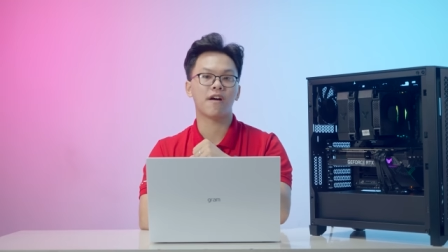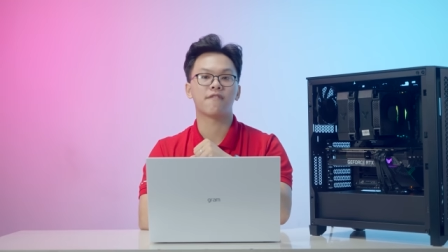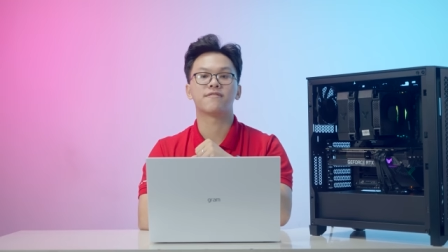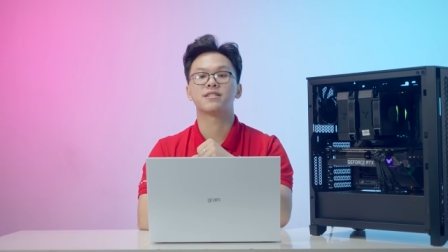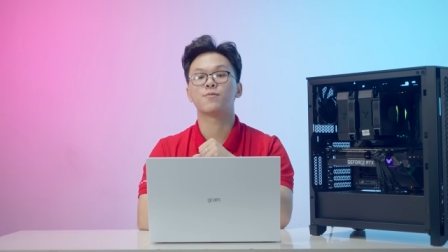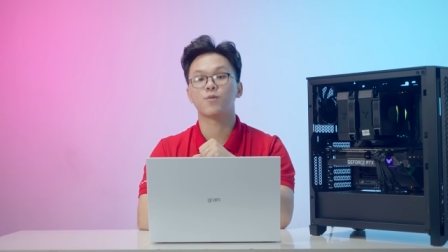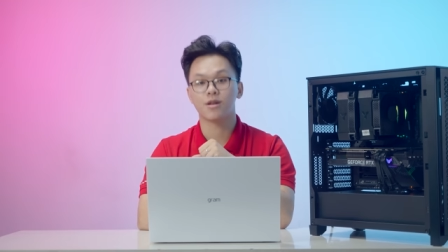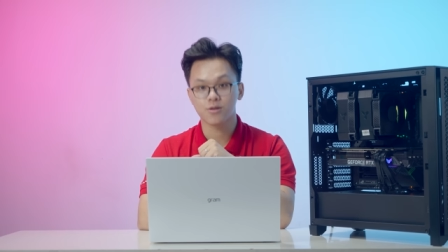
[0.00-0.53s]
vài
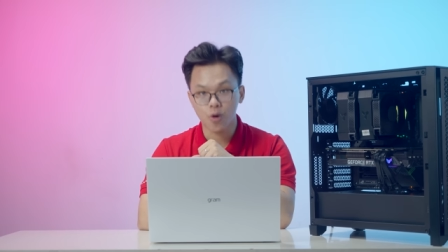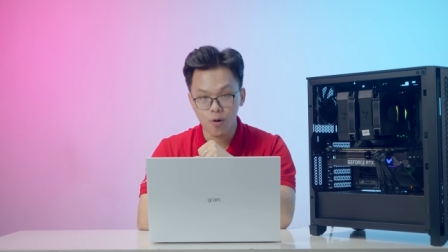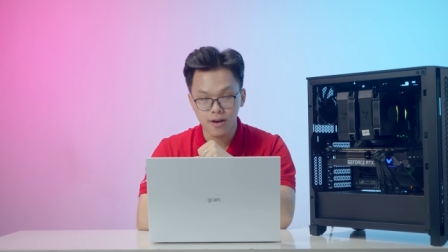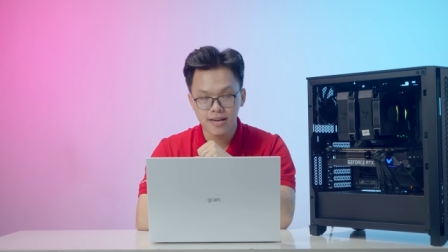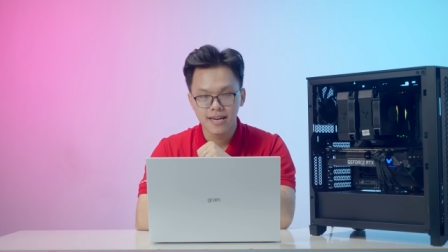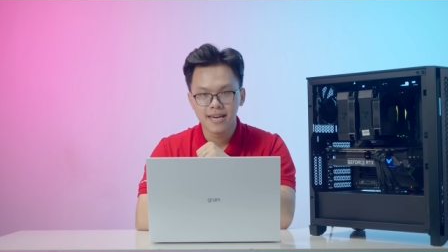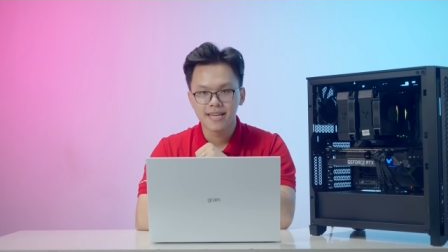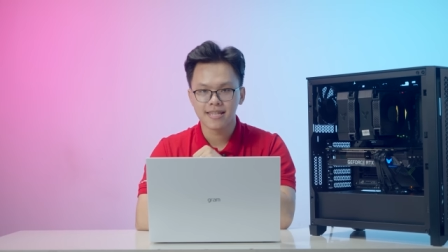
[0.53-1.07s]
phần trăm hiệu năng thôi.
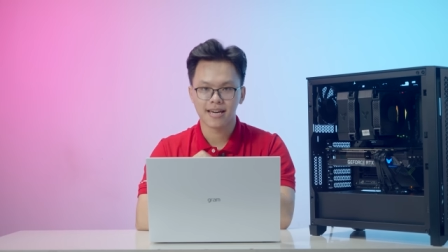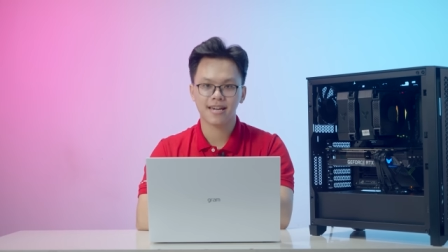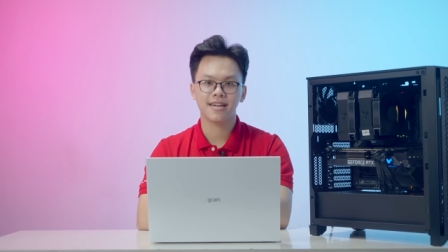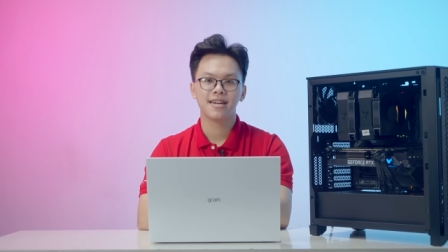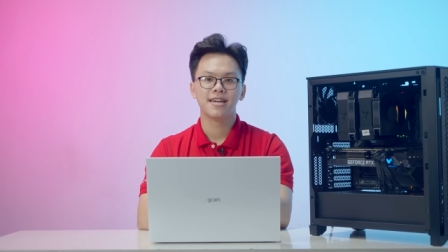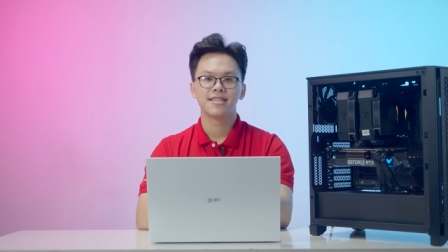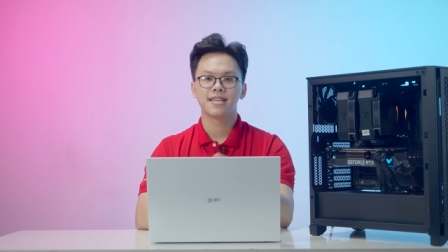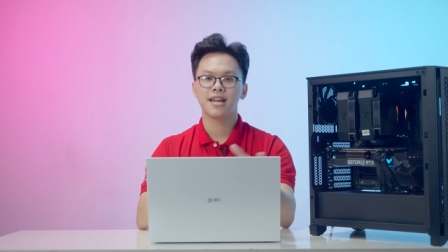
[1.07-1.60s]
Đấy,
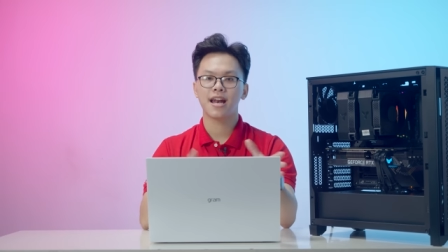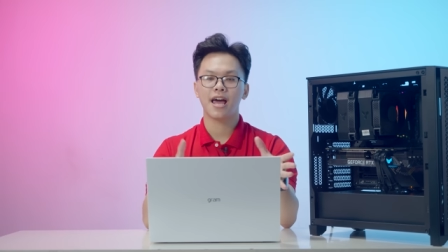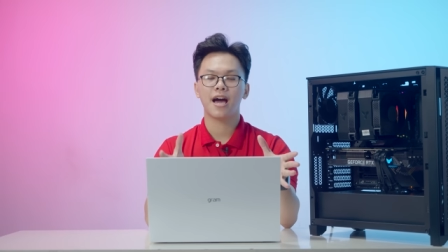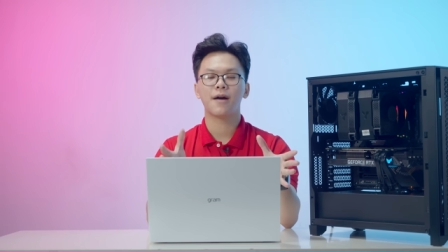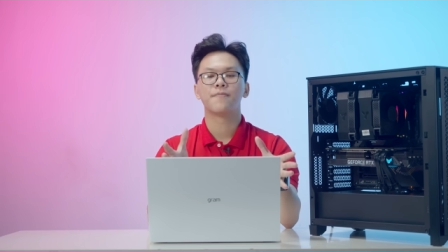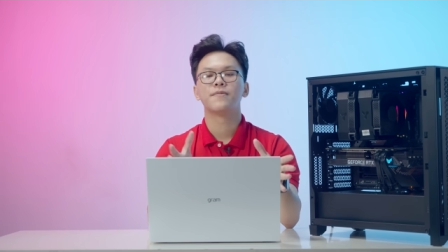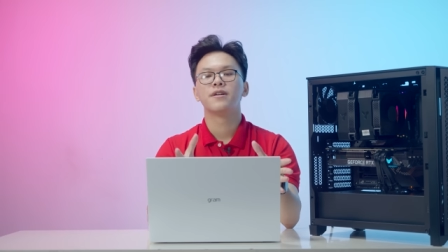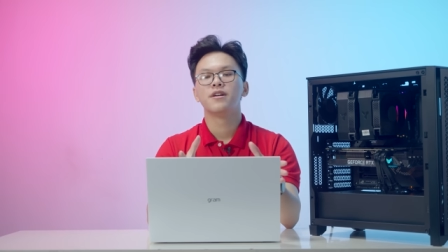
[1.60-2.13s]
thế nên
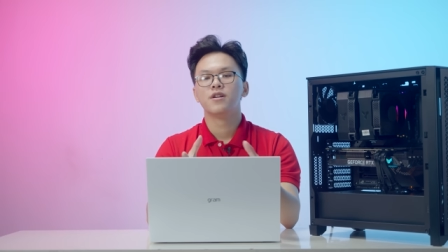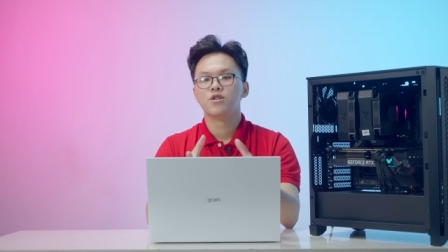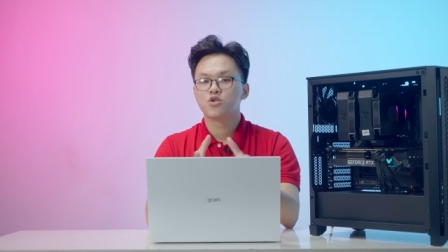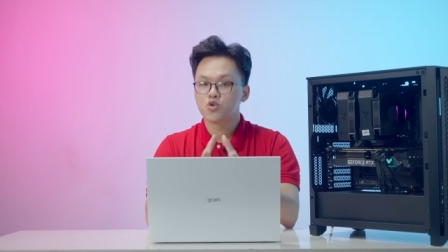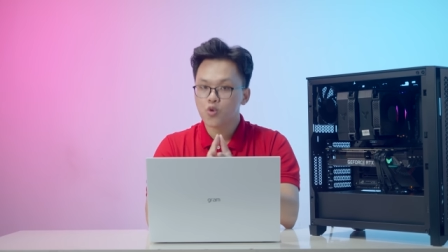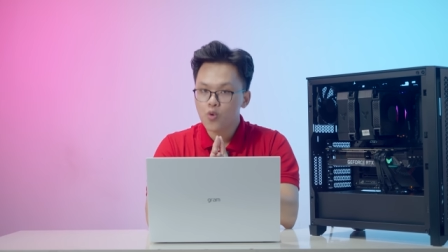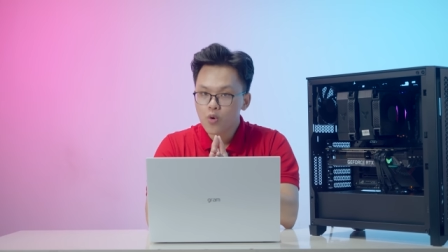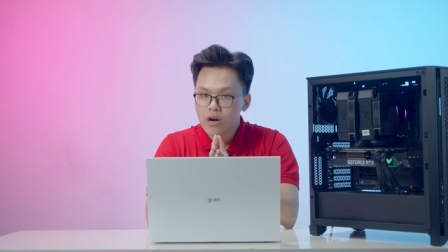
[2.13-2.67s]
là
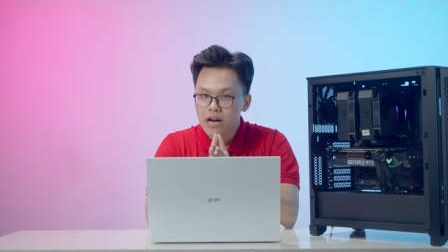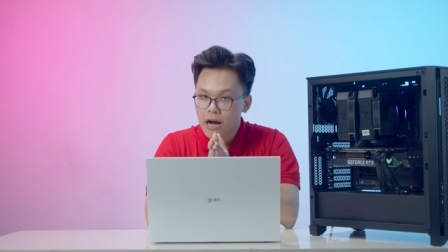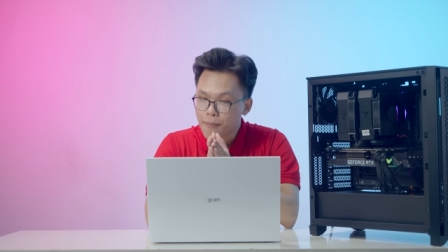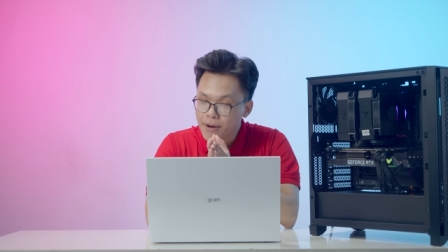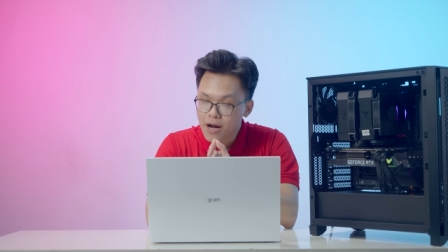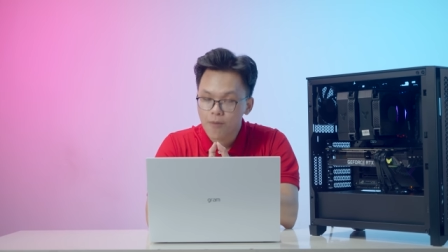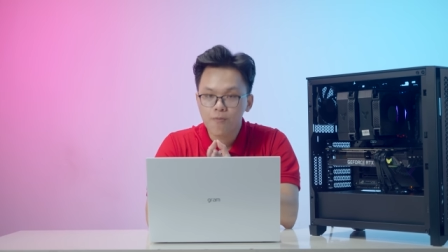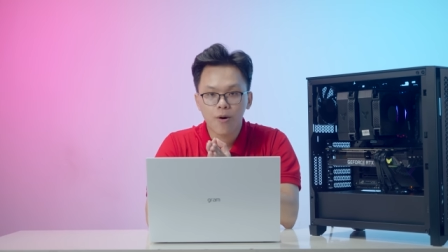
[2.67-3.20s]
chú cảm
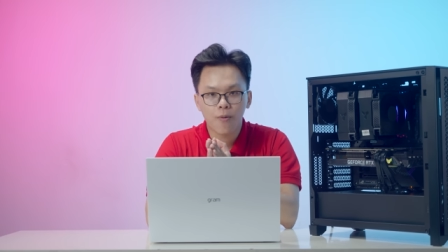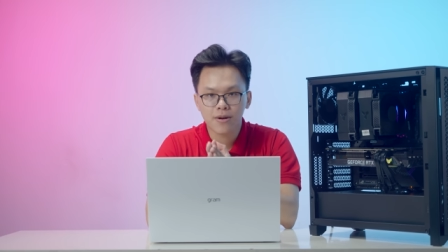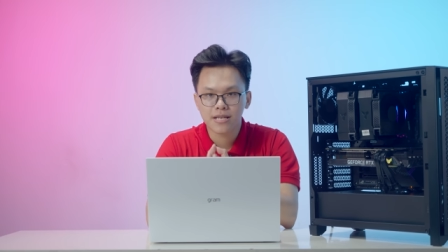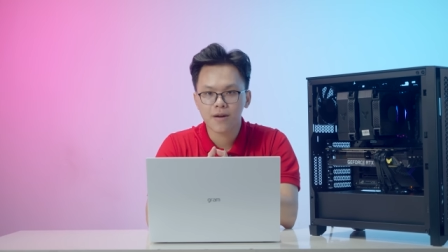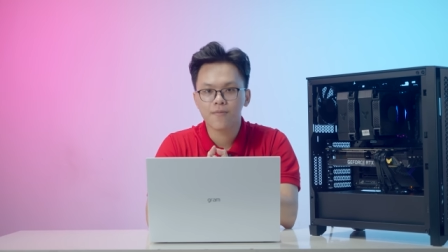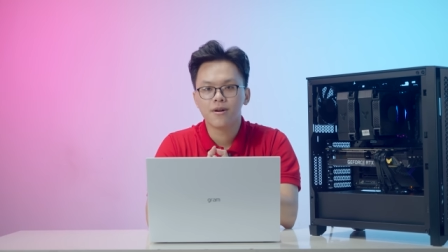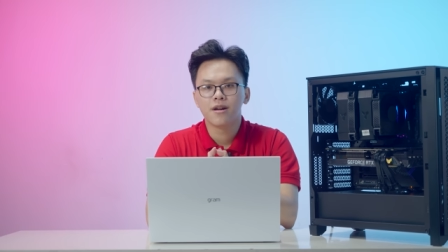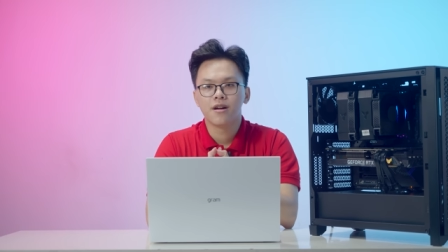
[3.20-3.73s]
hay không không quan
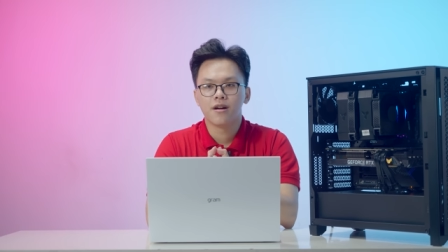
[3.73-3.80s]
trọng.